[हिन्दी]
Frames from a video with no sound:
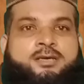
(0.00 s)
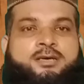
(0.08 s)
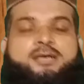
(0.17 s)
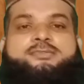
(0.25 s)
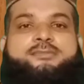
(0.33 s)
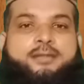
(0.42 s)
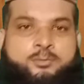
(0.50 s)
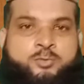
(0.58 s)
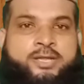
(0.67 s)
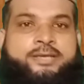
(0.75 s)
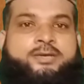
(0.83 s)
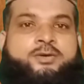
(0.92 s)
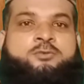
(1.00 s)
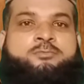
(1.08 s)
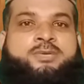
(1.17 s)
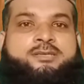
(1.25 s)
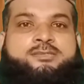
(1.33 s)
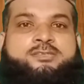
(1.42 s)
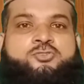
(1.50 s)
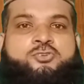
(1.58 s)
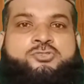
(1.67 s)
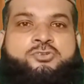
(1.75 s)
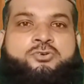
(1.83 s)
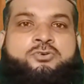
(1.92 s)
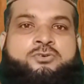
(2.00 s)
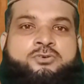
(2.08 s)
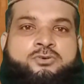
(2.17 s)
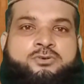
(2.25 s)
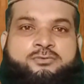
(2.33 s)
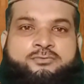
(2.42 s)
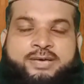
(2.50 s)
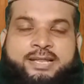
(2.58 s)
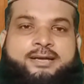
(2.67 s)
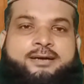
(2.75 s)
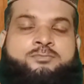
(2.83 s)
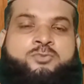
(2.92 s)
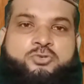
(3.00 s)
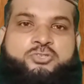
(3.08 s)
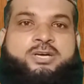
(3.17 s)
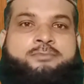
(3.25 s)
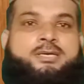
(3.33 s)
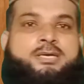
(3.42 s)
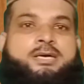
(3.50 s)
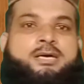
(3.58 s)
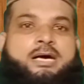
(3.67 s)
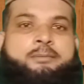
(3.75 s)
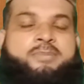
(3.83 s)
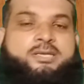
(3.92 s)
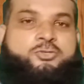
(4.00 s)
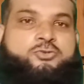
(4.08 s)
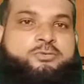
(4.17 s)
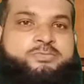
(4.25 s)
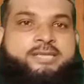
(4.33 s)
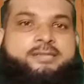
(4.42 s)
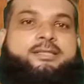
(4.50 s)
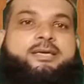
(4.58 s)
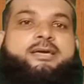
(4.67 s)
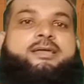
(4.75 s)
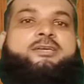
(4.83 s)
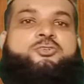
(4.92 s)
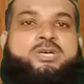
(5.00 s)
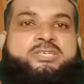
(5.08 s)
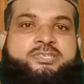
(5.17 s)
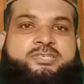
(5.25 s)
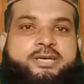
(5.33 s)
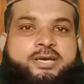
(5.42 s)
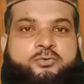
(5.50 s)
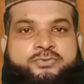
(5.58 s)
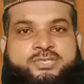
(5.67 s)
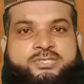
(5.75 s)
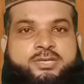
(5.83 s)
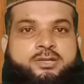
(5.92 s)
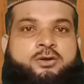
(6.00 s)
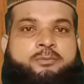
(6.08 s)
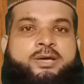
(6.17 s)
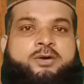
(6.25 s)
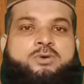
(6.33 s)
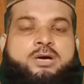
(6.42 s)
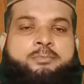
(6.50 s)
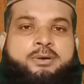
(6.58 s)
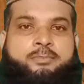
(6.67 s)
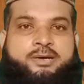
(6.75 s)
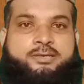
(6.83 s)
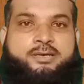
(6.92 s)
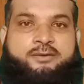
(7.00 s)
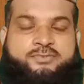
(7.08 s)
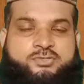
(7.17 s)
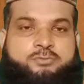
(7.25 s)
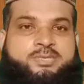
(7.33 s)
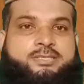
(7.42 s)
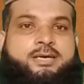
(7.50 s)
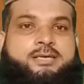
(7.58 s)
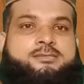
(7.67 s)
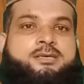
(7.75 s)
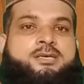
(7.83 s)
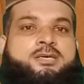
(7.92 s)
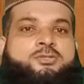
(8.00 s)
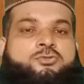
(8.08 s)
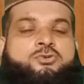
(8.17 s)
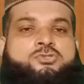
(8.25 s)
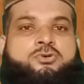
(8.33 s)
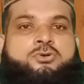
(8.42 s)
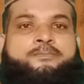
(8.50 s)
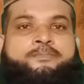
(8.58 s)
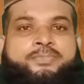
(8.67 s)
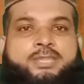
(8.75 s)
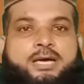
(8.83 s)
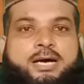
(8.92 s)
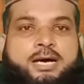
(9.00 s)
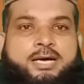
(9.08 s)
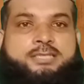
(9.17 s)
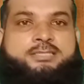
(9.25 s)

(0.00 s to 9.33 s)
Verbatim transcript: असलम मेरे अज़ीज़ दोस्तों वेलकम खुश आमदीद आप मेरा यूट्यूब चैनल देख रहे हैं यू एच डी टेक ऑफिशियल और मैं हूं आपका भाई हाफिज़ उमर दराज दोस्तों आज